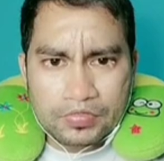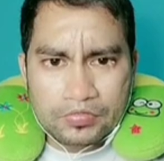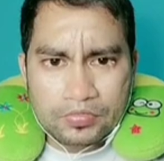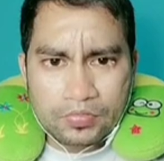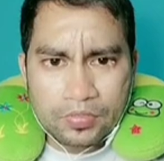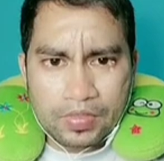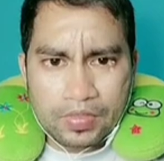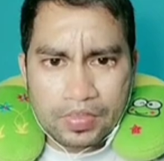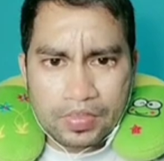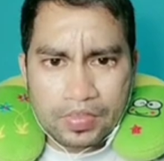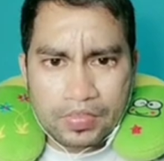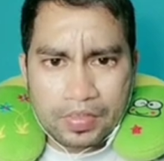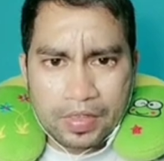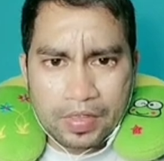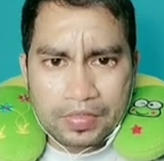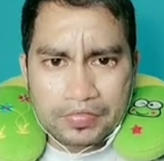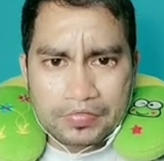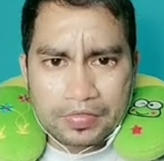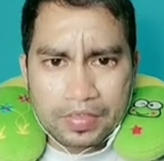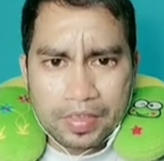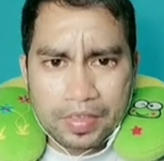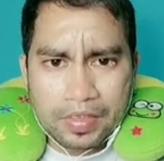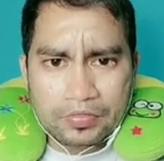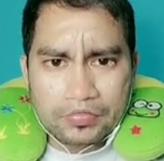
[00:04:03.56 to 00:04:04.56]
juga
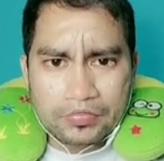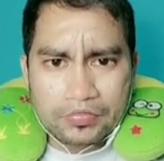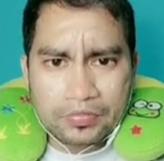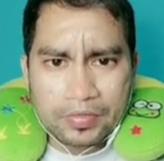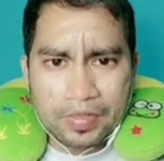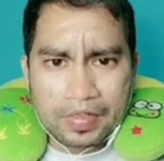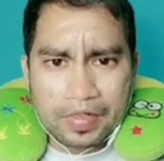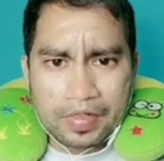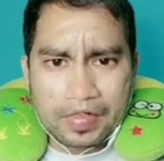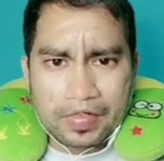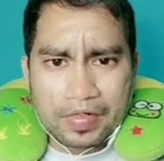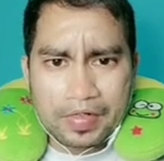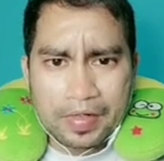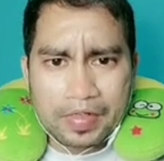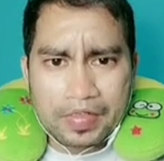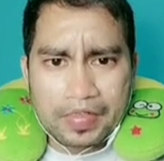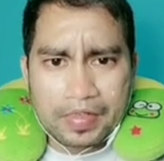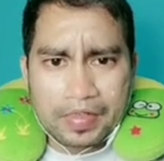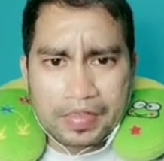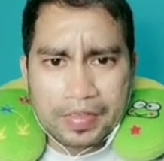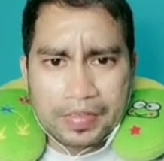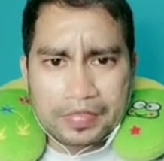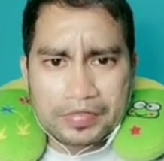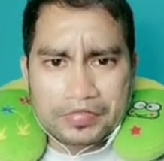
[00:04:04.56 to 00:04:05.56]
guys aduh
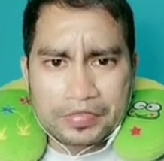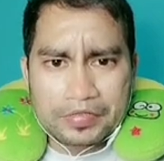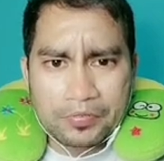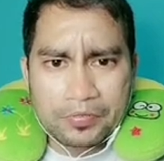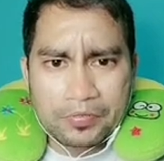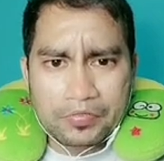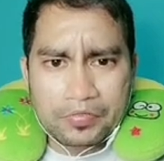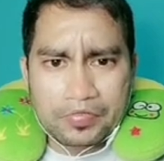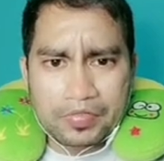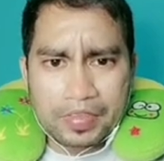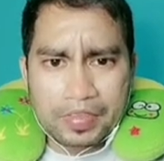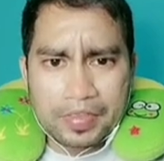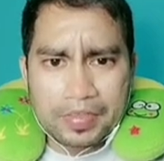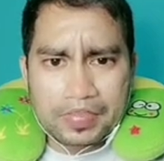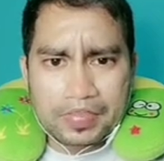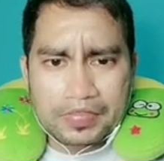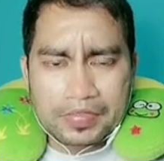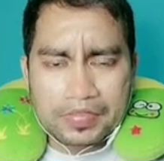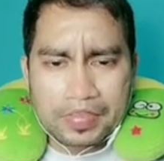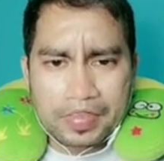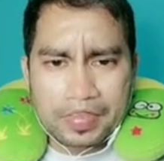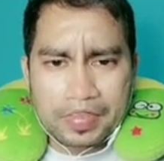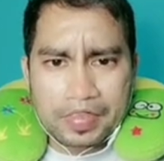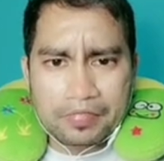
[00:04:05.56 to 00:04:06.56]
guys semoga dia
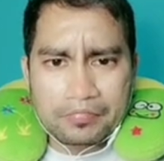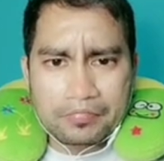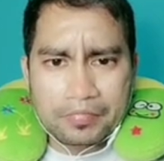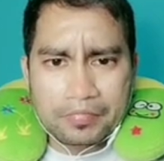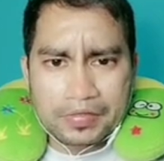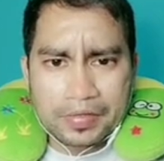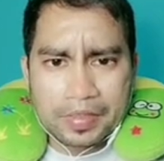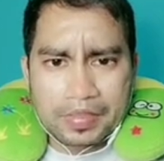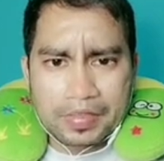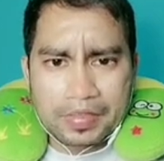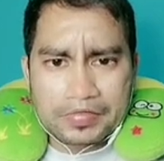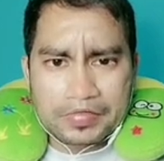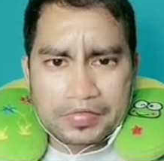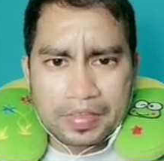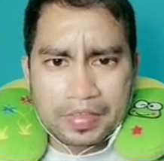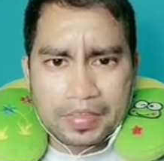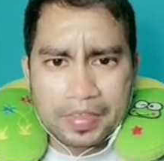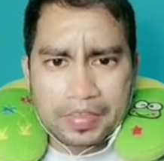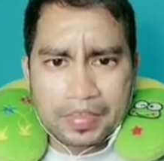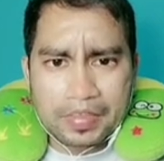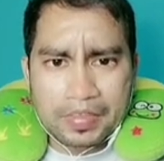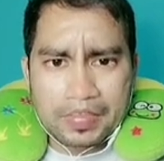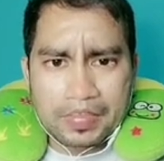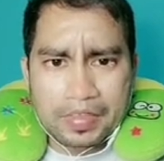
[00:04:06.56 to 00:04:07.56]
selamat guys
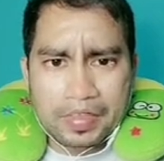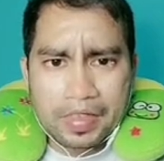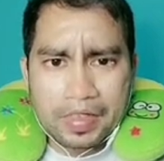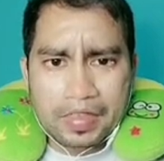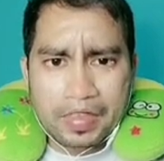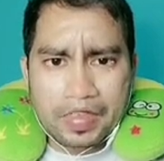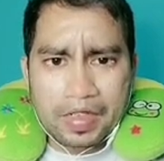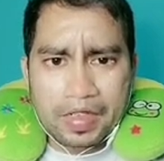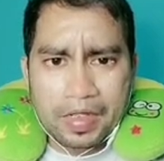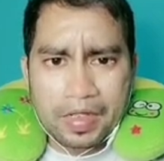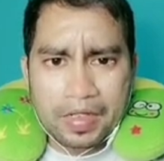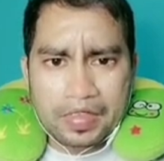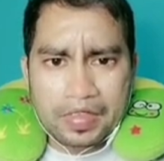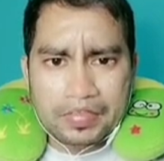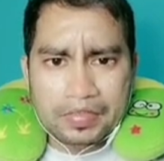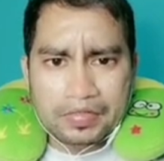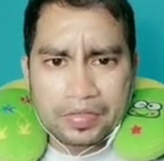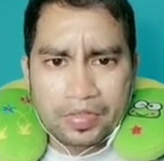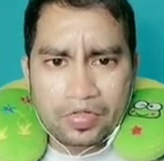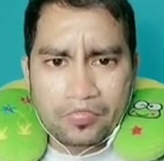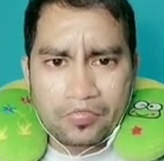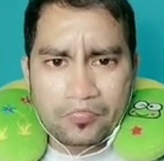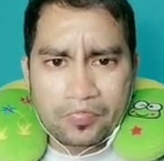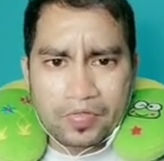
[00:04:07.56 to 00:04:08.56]
ya
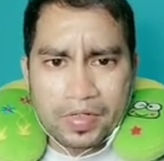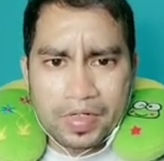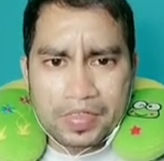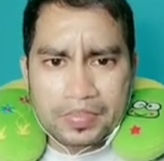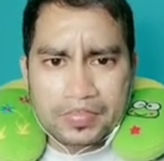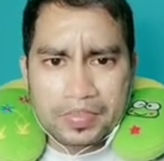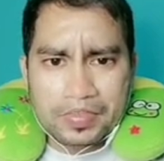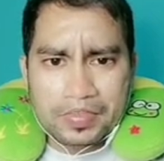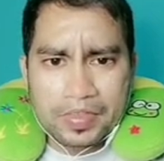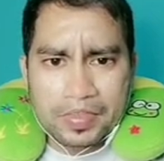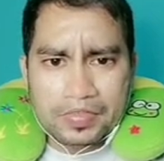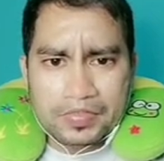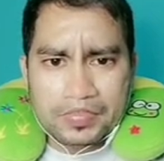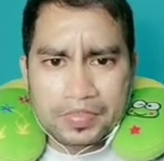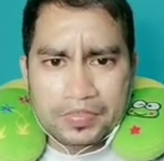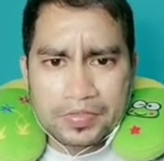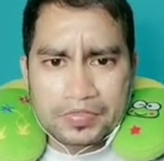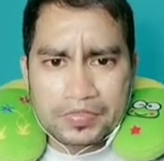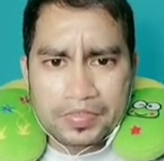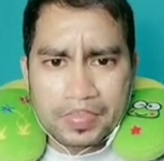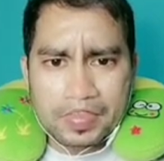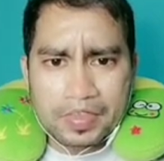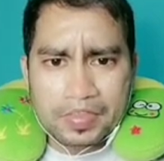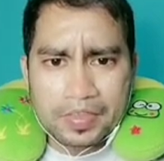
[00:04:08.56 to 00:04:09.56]
akhirnya operasinya
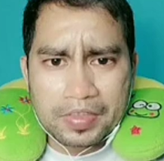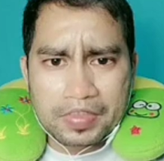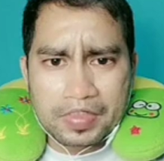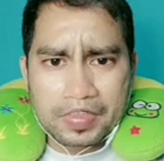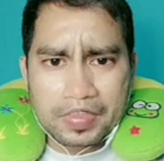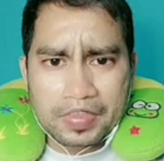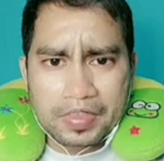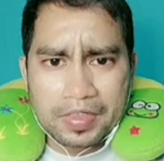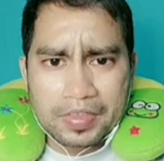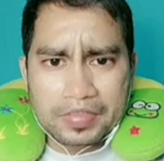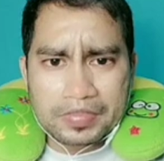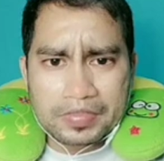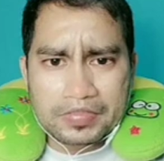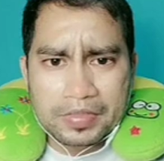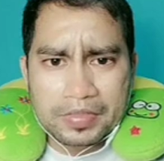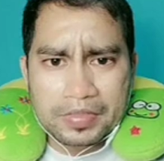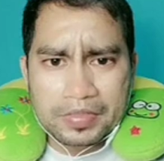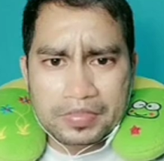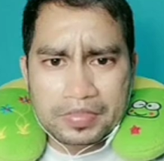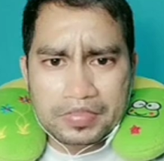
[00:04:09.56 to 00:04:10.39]
selesai guys